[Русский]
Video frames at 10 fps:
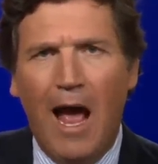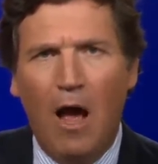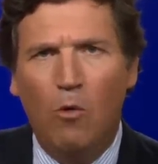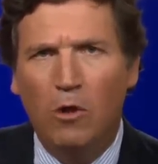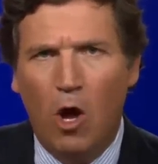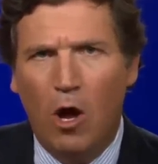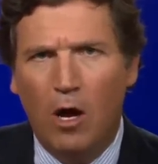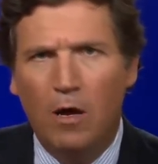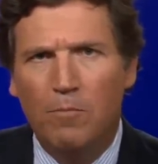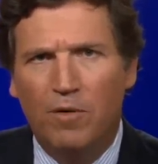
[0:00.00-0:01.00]
Как
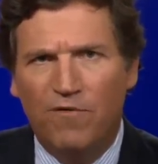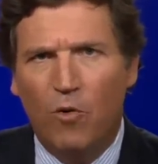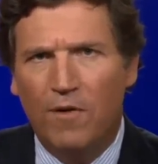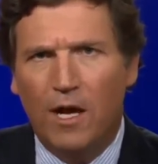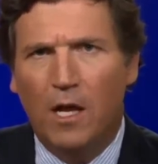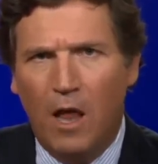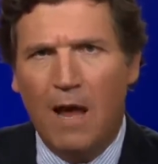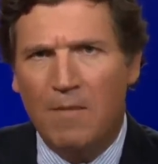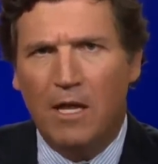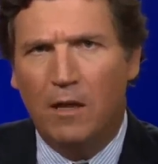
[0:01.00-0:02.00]
скоро будут
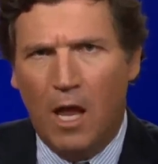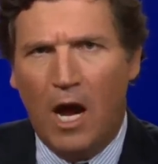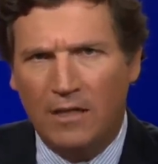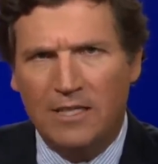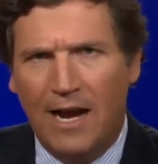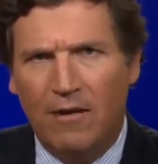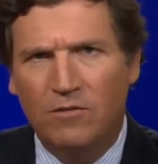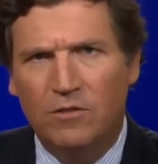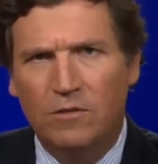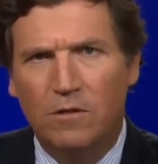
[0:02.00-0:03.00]
климатические локдауны?